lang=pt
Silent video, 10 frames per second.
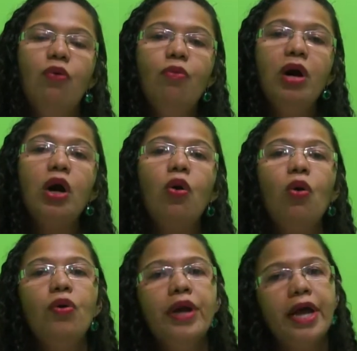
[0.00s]
uma
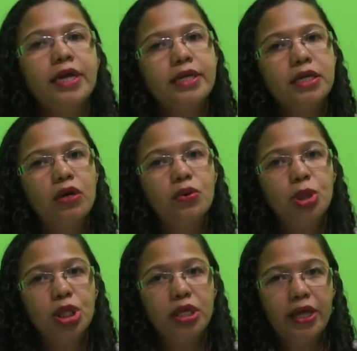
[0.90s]
conexão
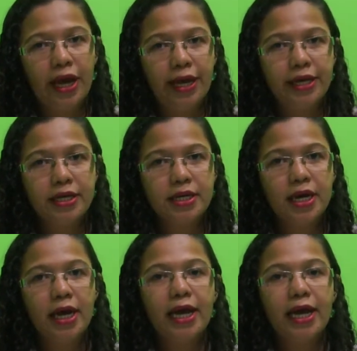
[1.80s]
de ideias.